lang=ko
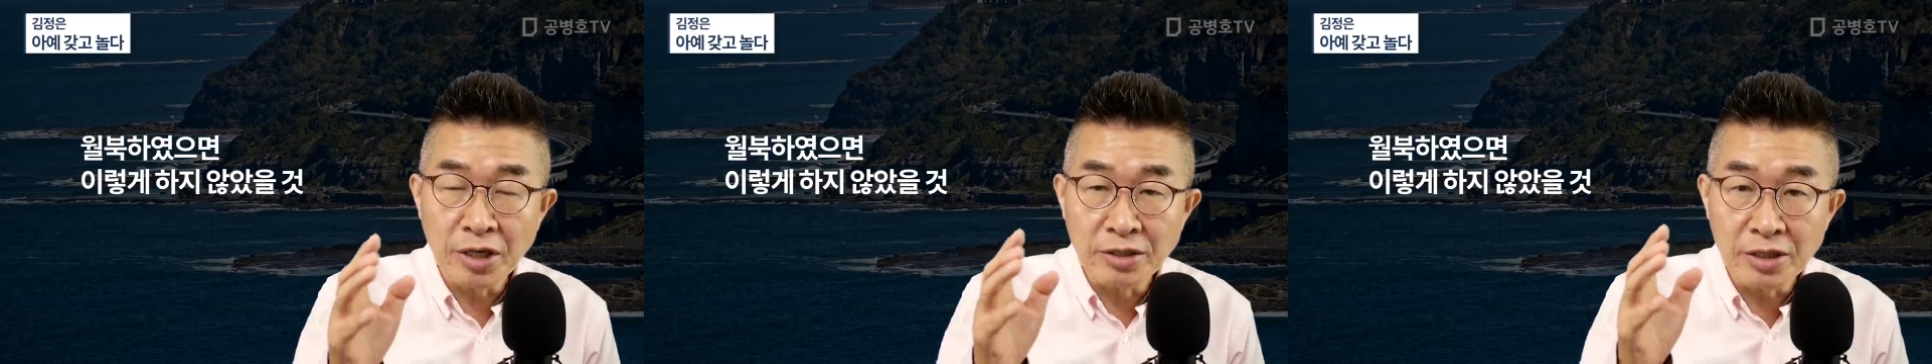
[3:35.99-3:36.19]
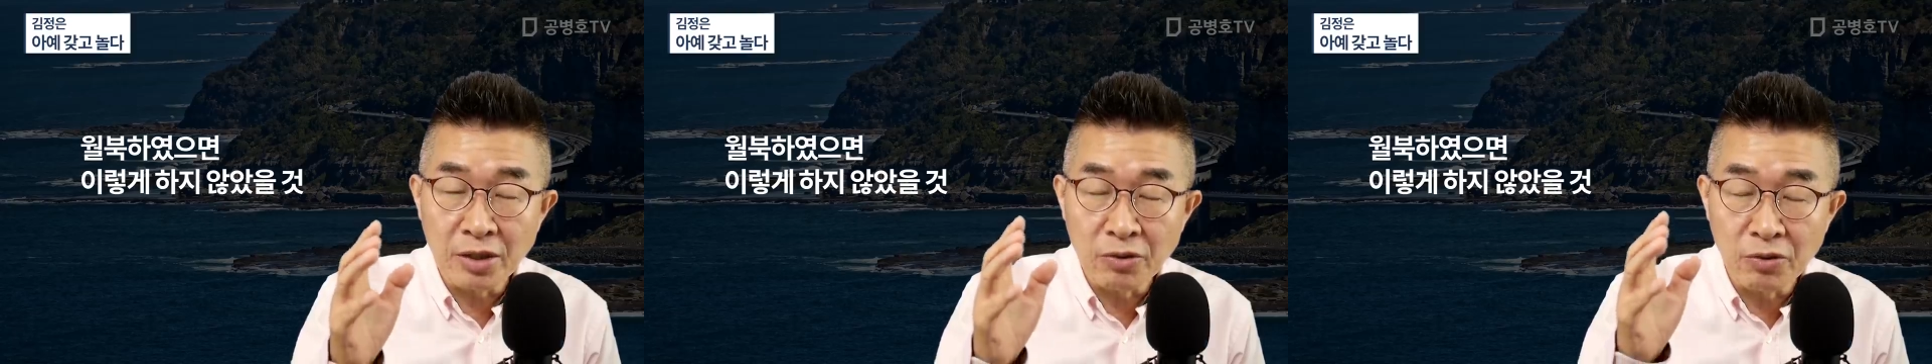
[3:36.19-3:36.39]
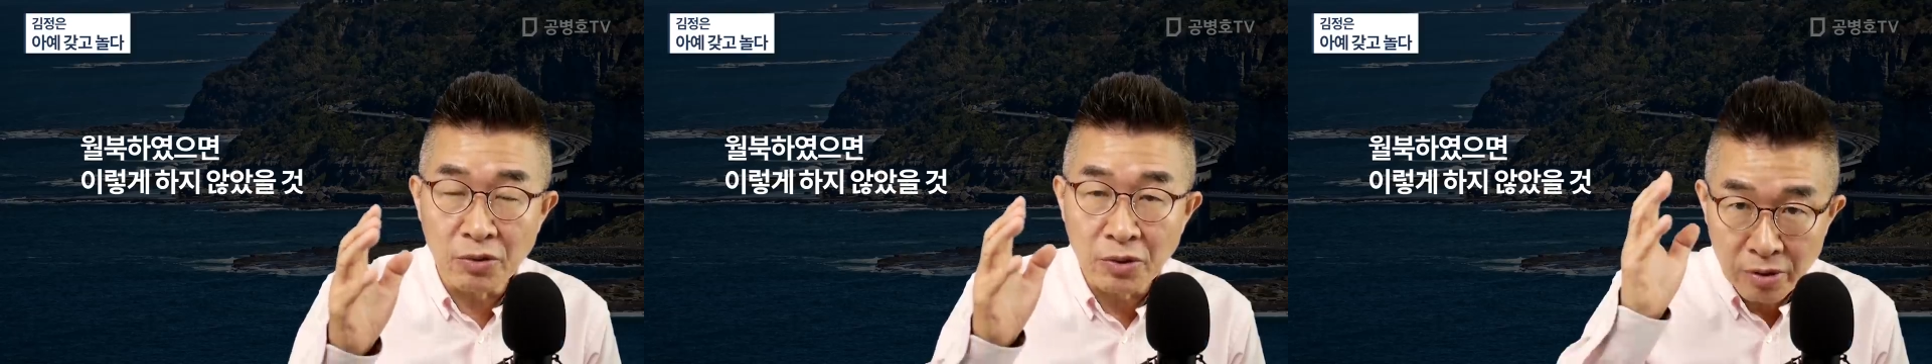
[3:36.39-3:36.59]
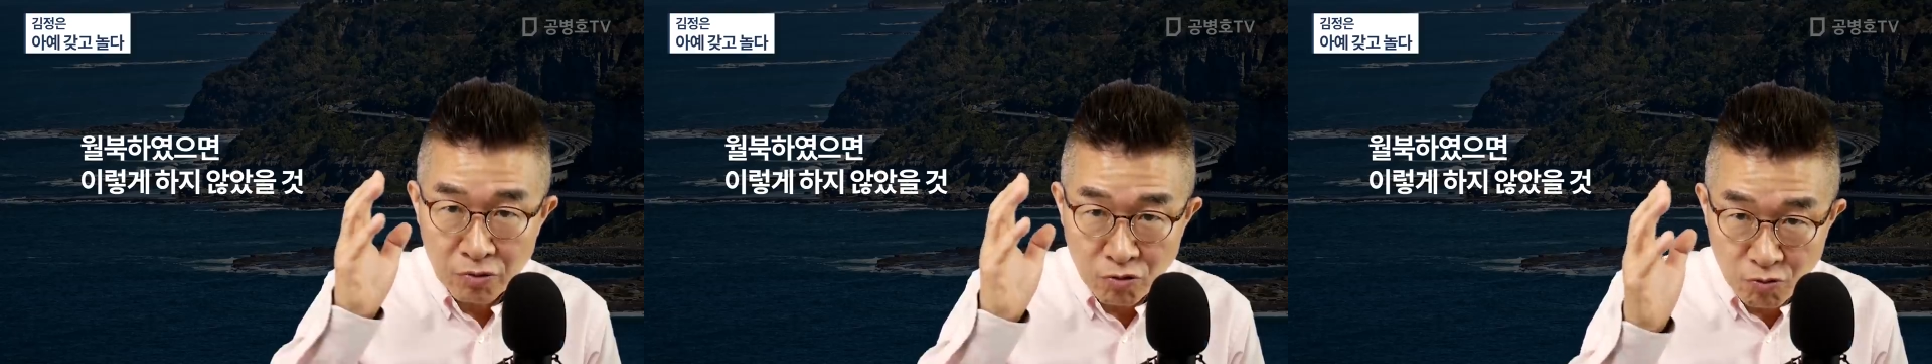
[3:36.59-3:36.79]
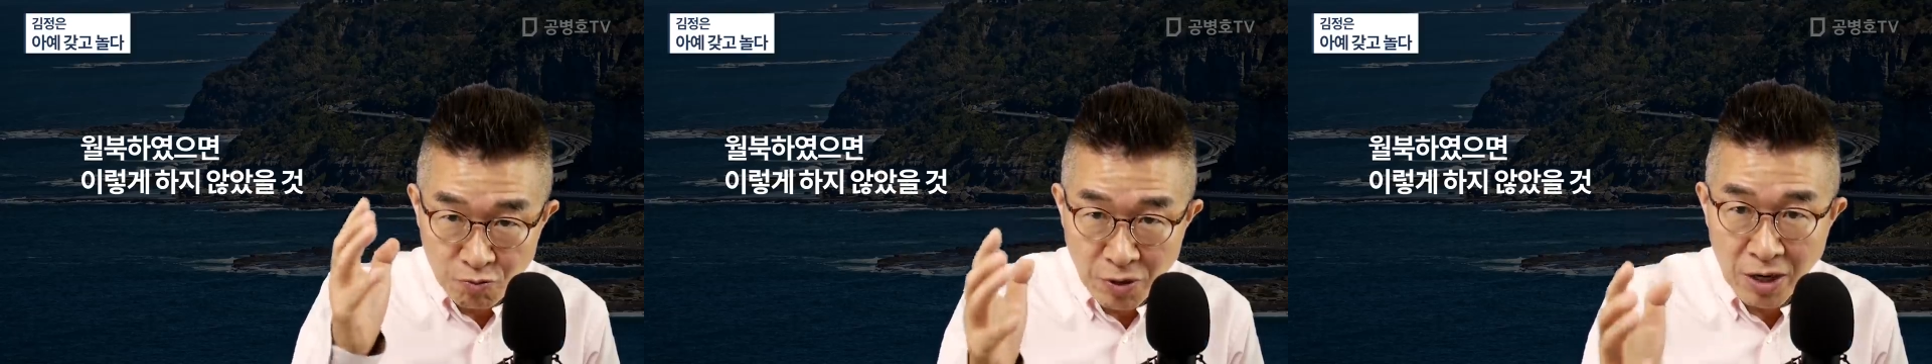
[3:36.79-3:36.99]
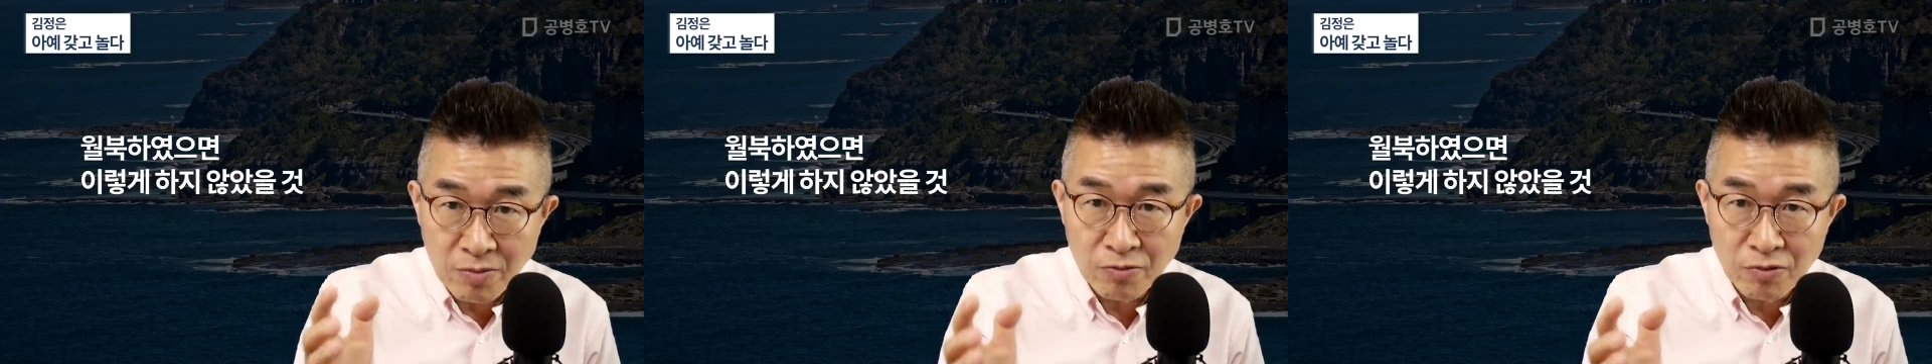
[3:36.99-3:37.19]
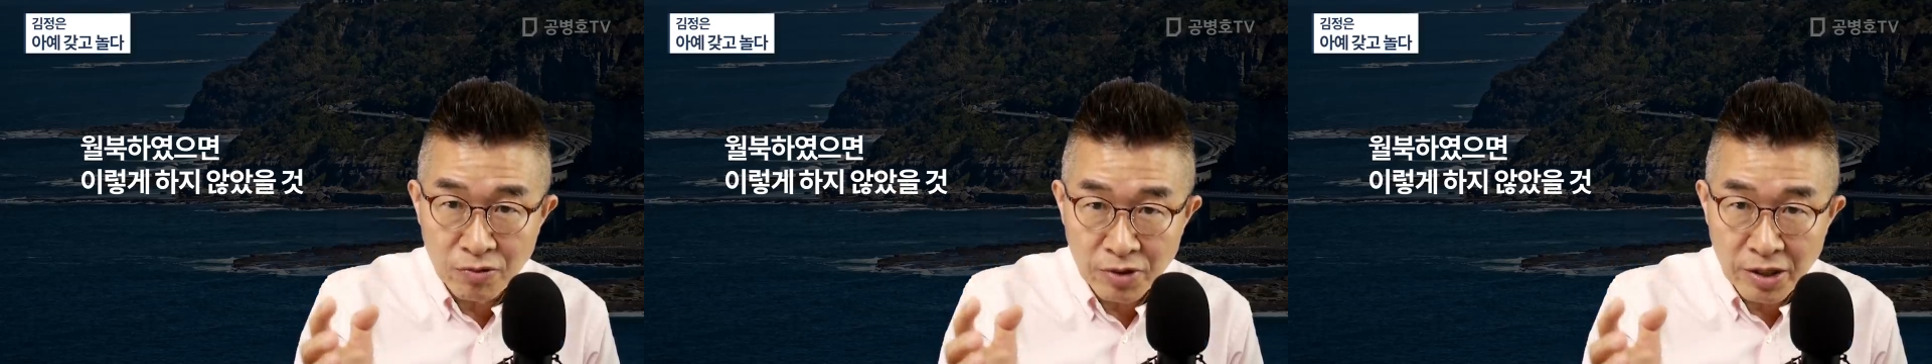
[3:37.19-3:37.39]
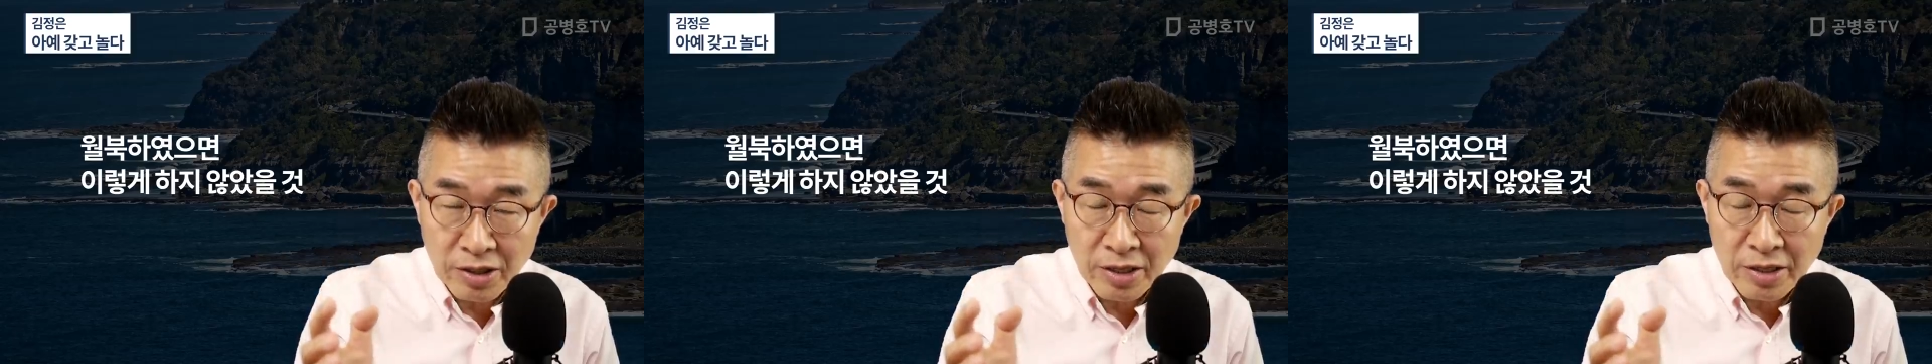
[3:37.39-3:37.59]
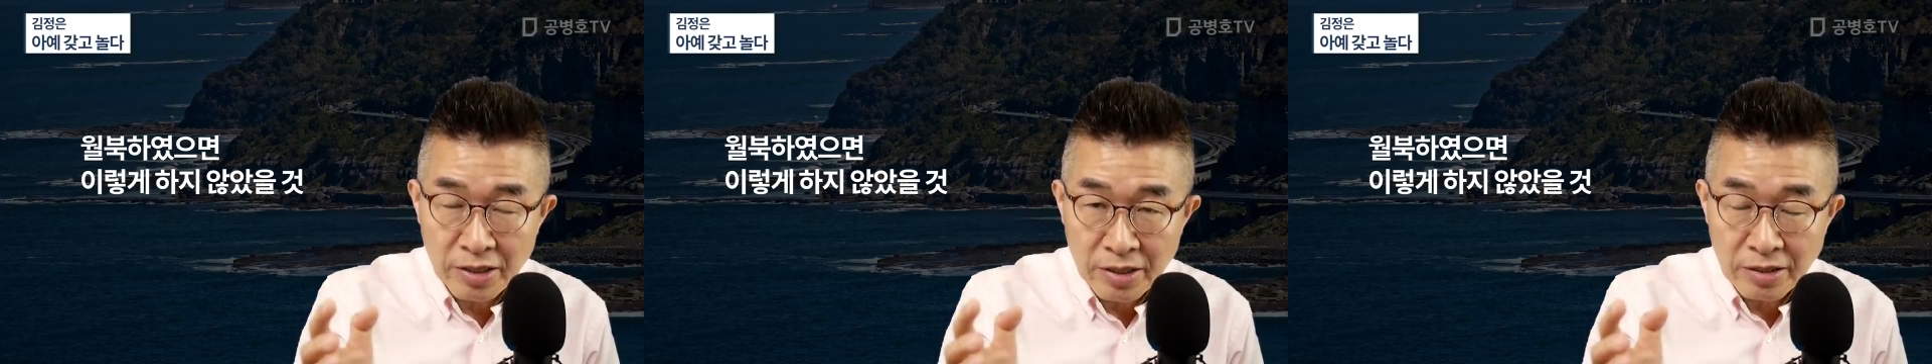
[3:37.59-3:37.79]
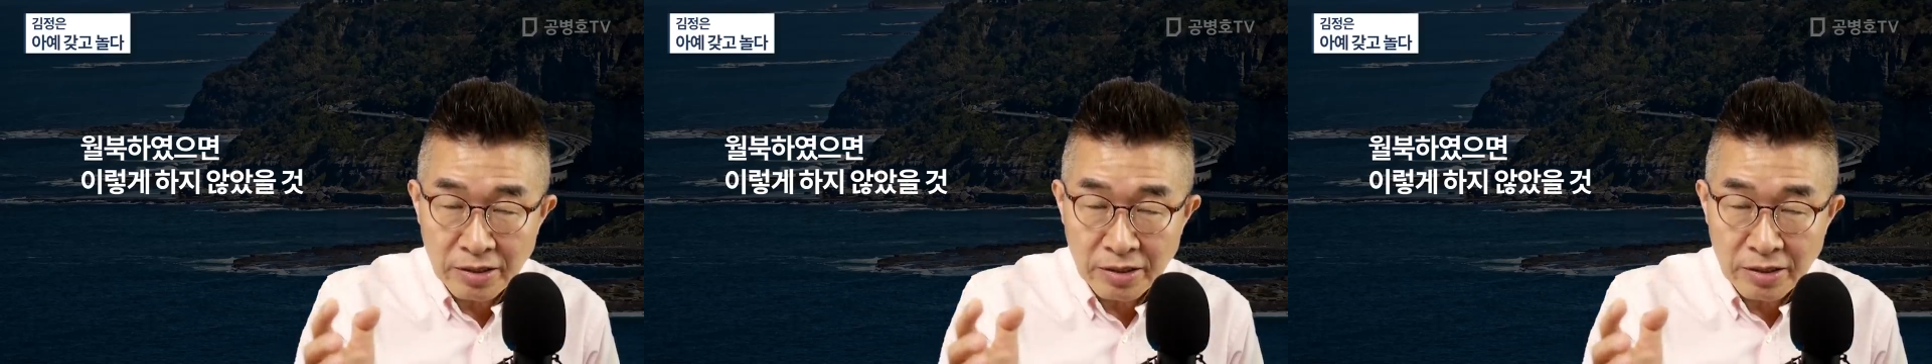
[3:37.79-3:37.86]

했다고 국방부의